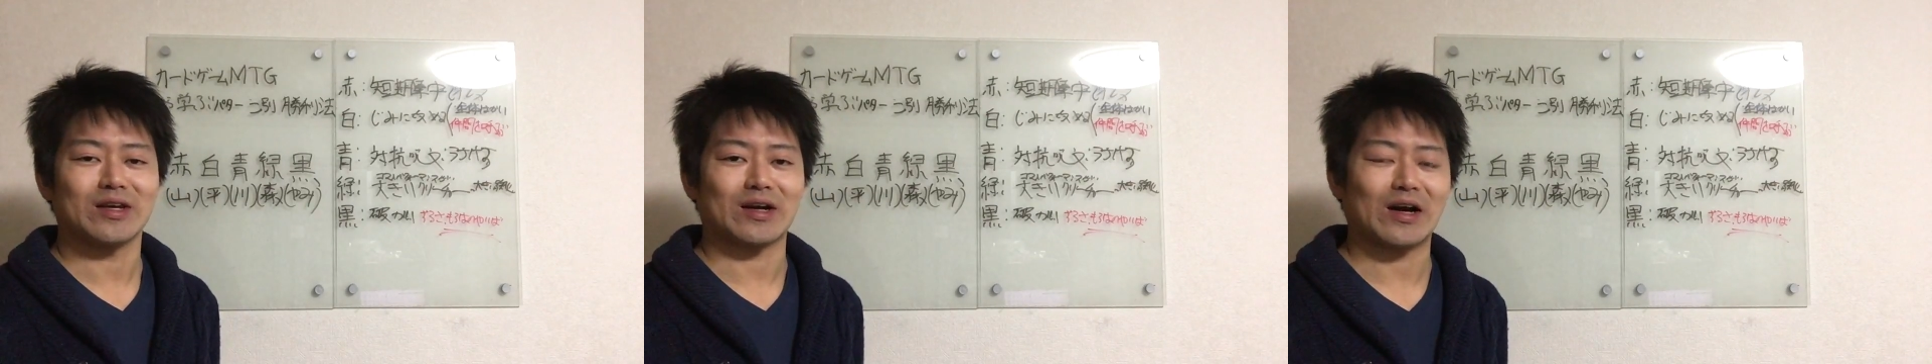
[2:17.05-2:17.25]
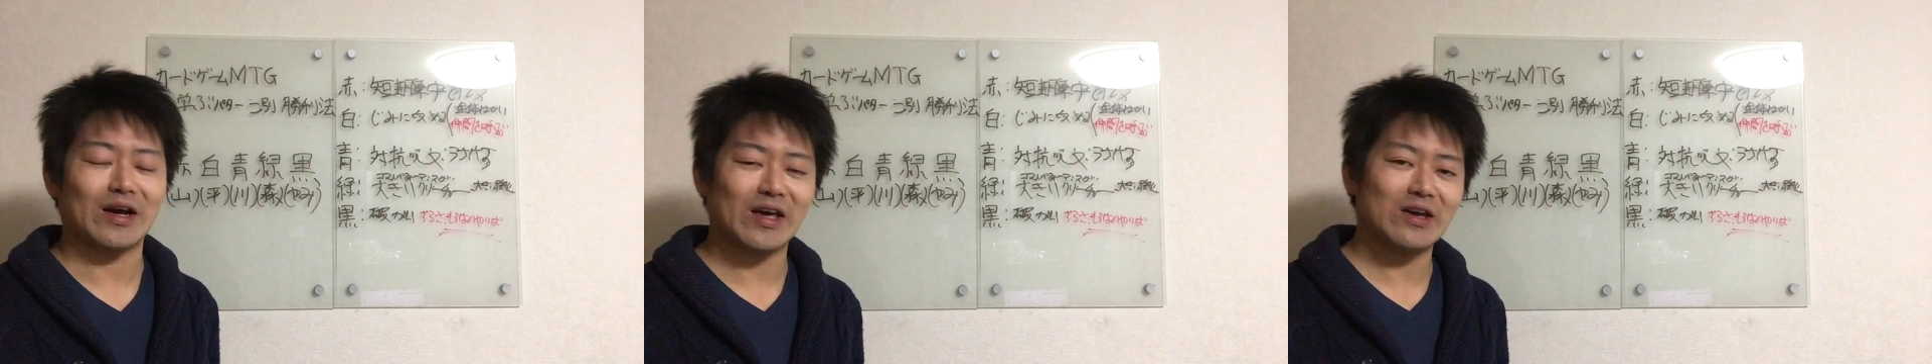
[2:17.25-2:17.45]

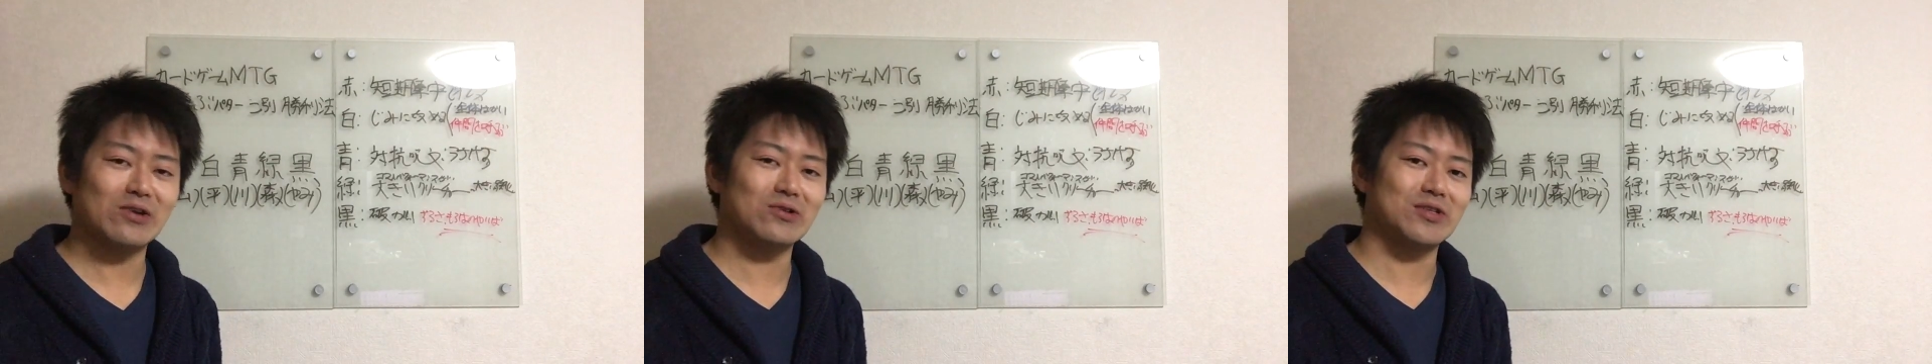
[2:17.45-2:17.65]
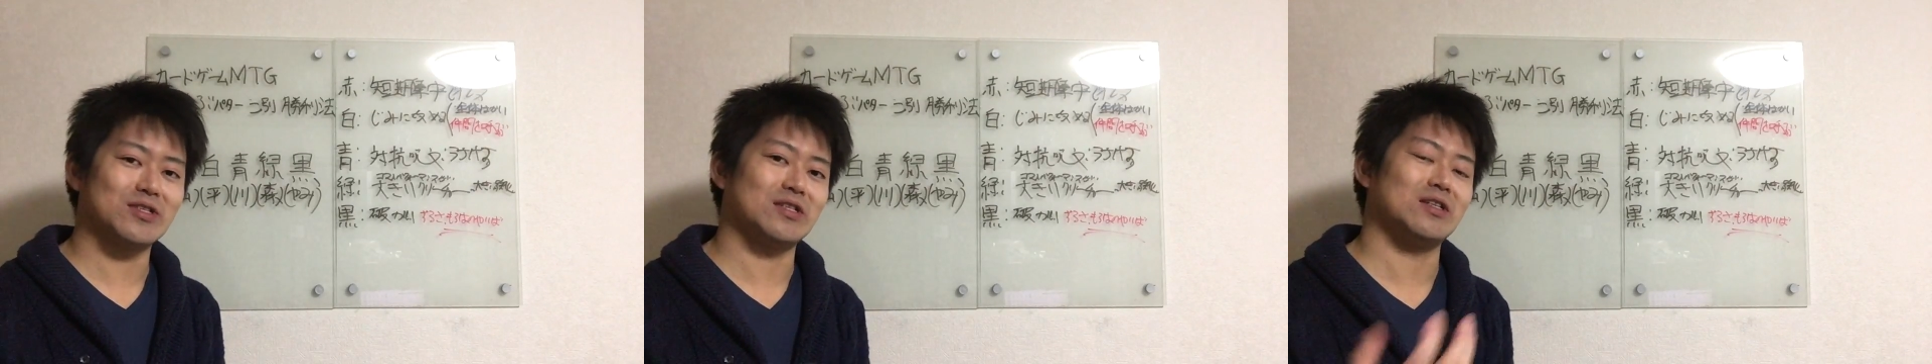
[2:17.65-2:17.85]
陰
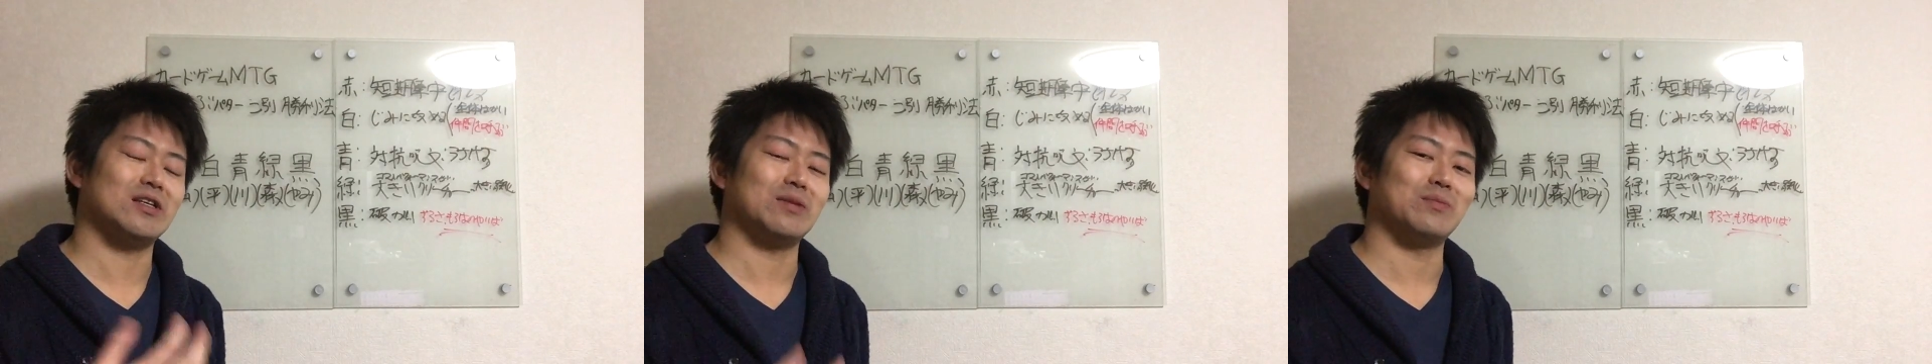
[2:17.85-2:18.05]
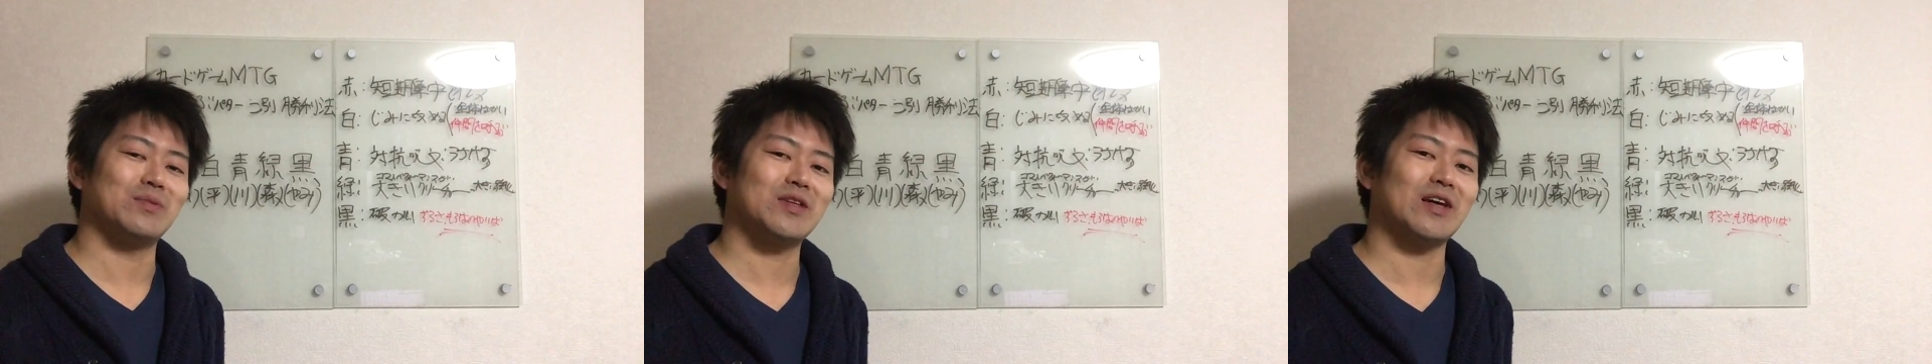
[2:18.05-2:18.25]

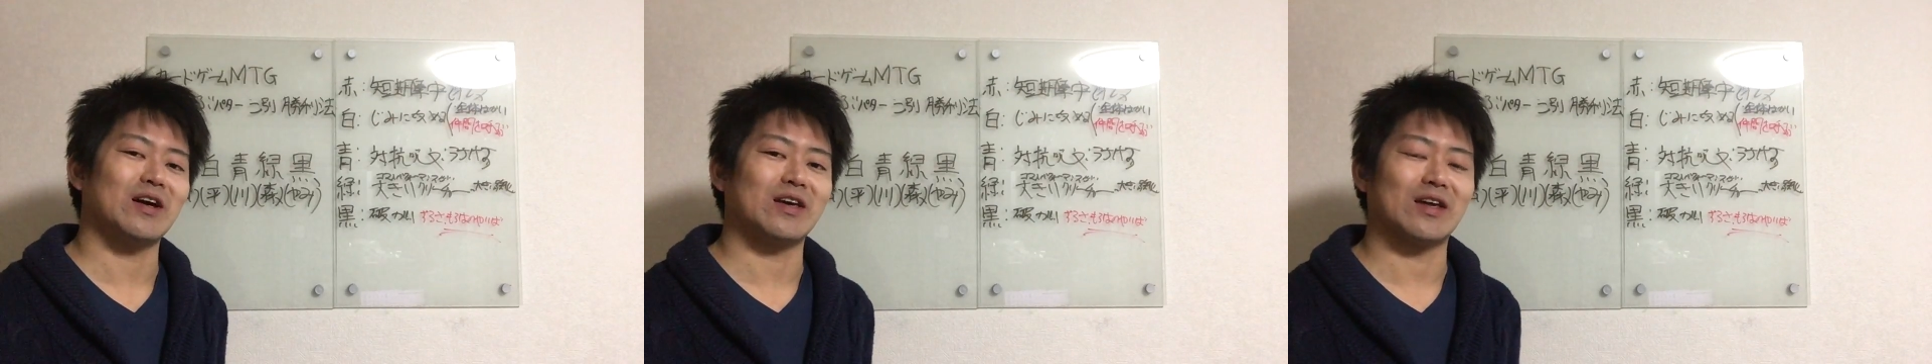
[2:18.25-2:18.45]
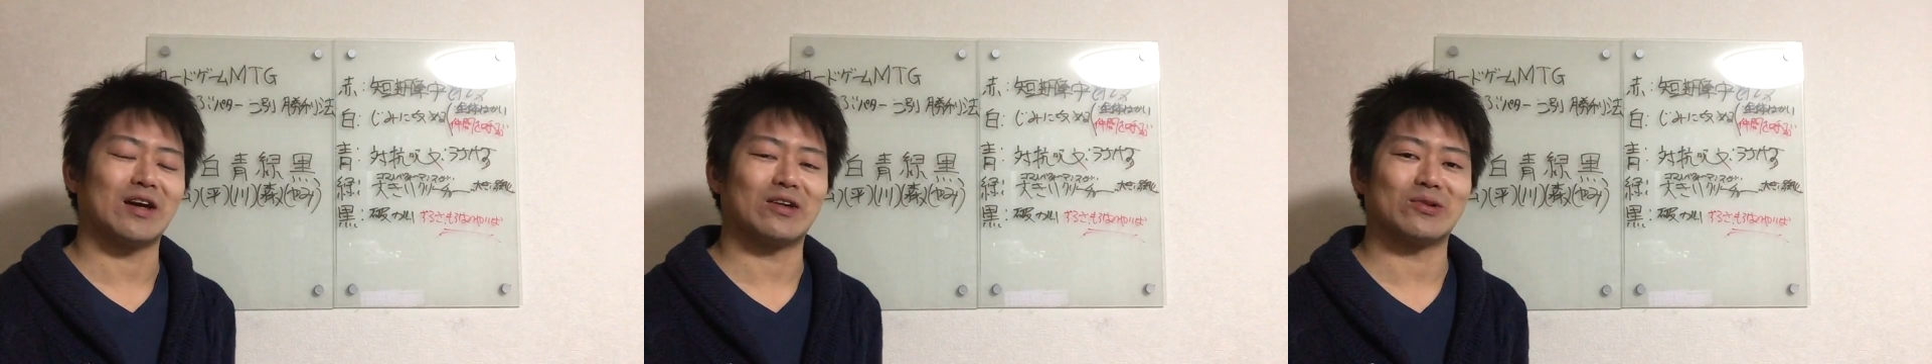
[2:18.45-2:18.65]
口み
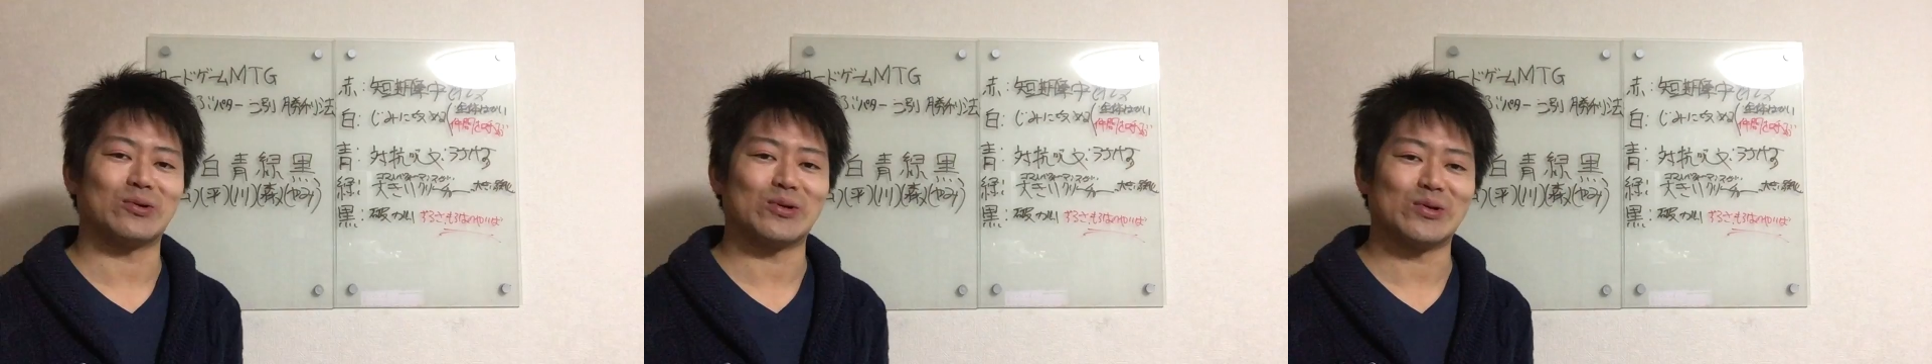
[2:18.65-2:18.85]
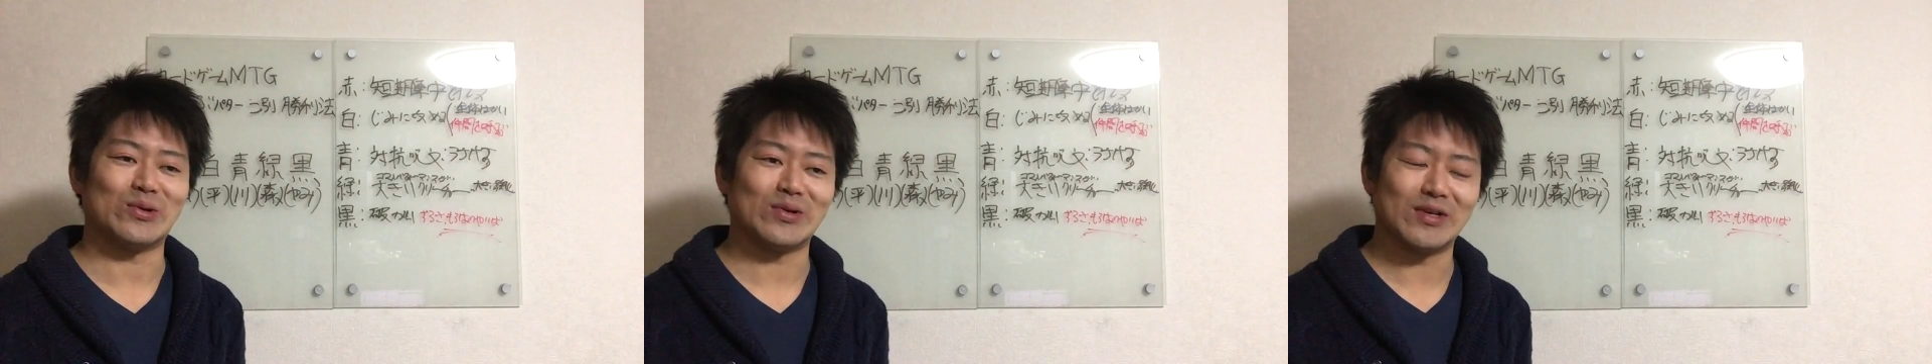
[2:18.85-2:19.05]
たいな
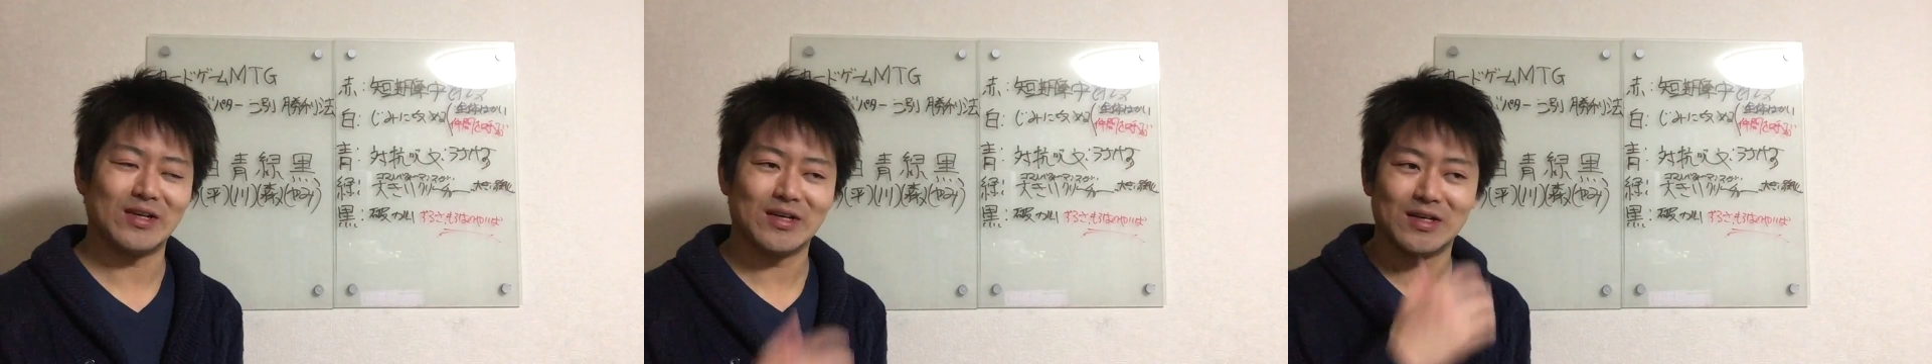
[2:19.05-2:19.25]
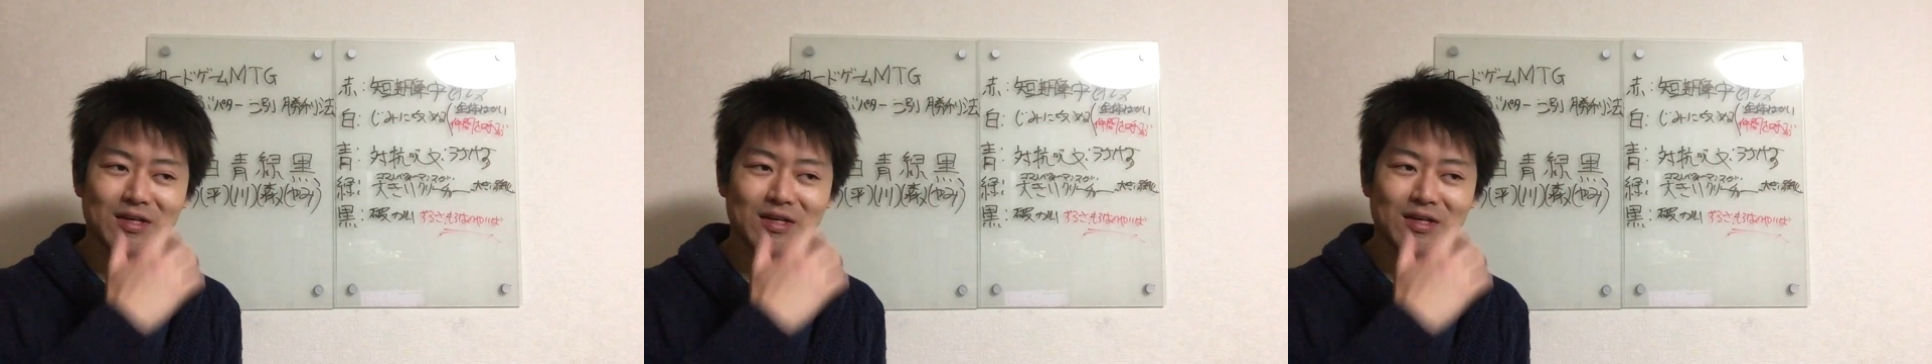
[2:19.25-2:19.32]
そういう、